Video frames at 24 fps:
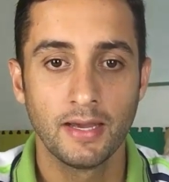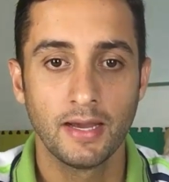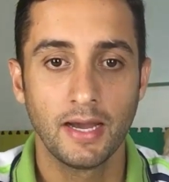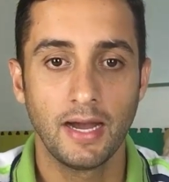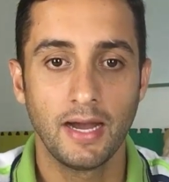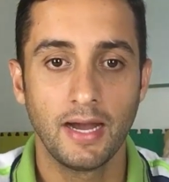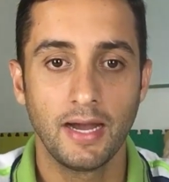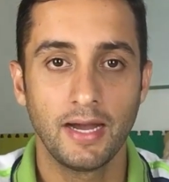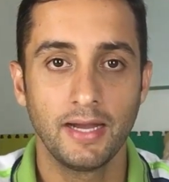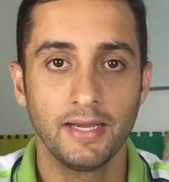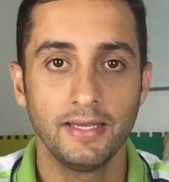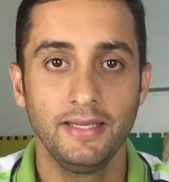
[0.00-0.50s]

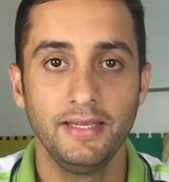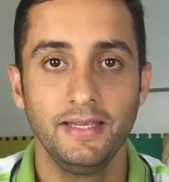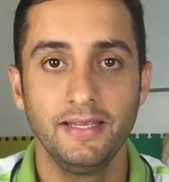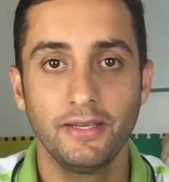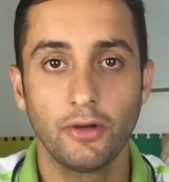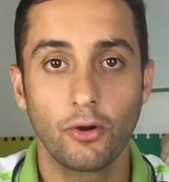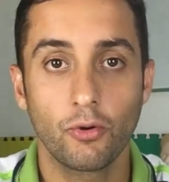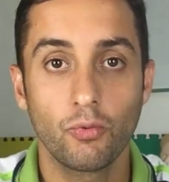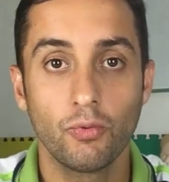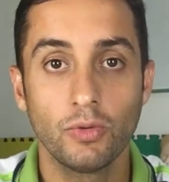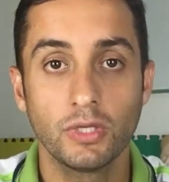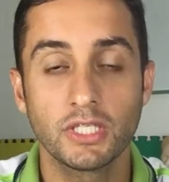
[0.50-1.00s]
Uh, e
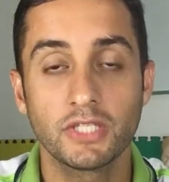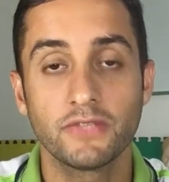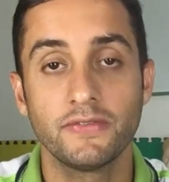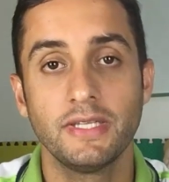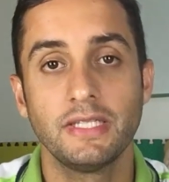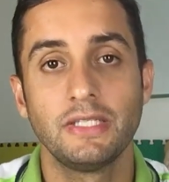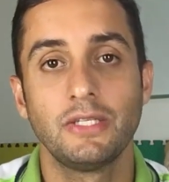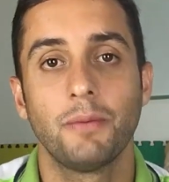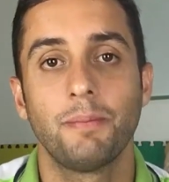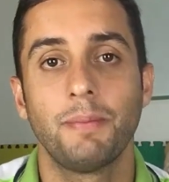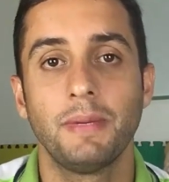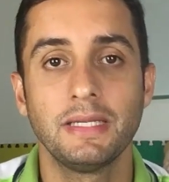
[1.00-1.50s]
algumas
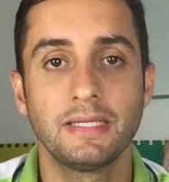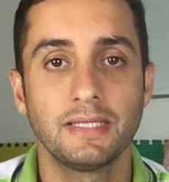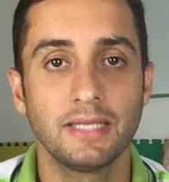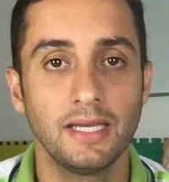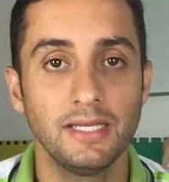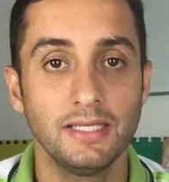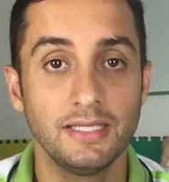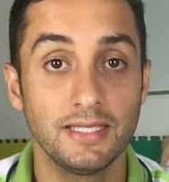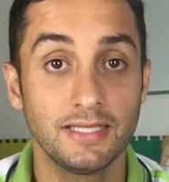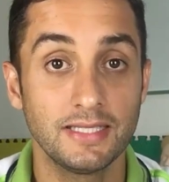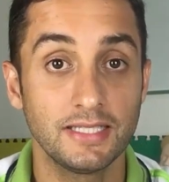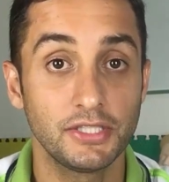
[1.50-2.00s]
vezes eu
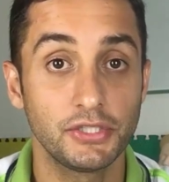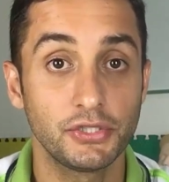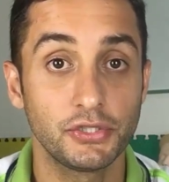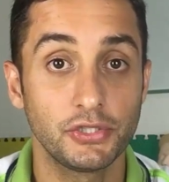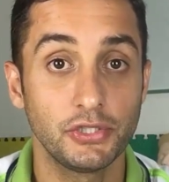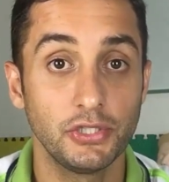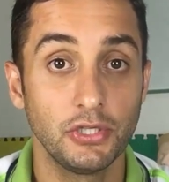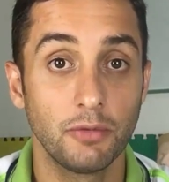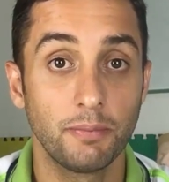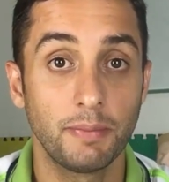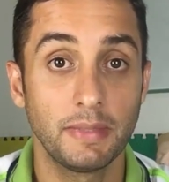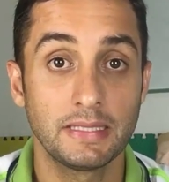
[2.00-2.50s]
pensei em
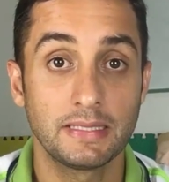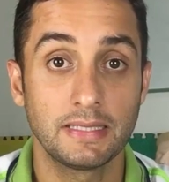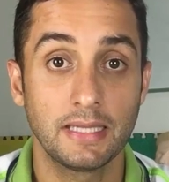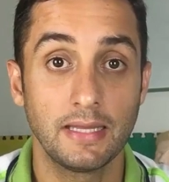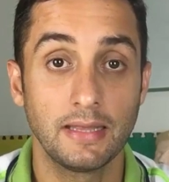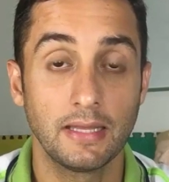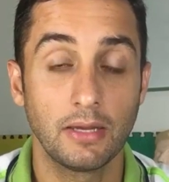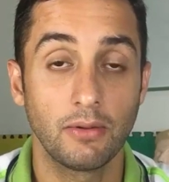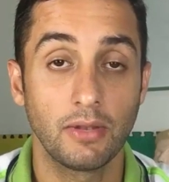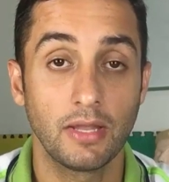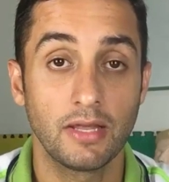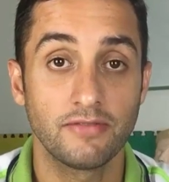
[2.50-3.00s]
desistir, eu pensei em
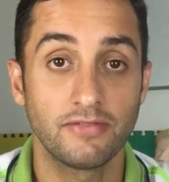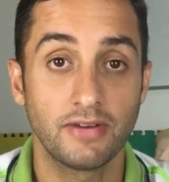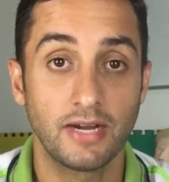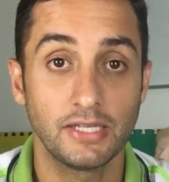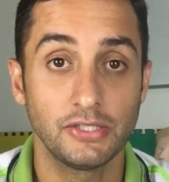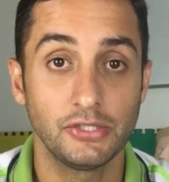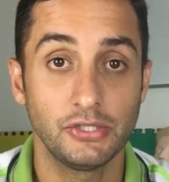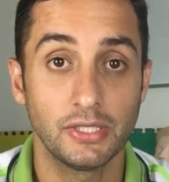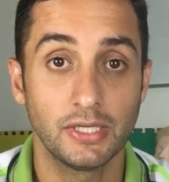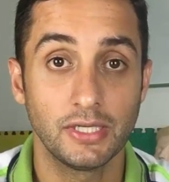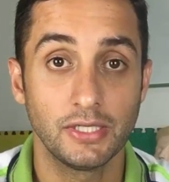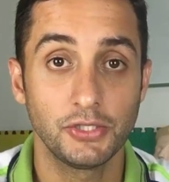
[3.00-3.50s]
não levar
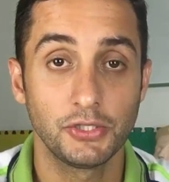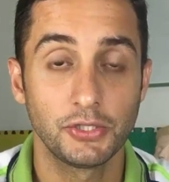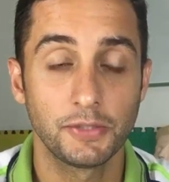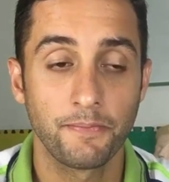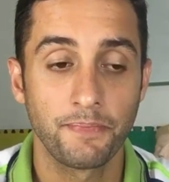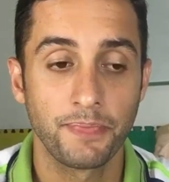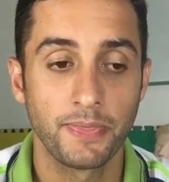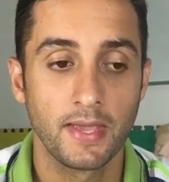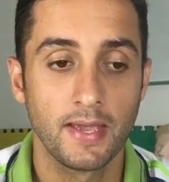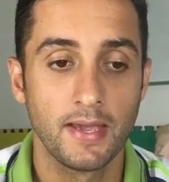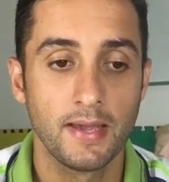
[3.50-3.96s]
adiante,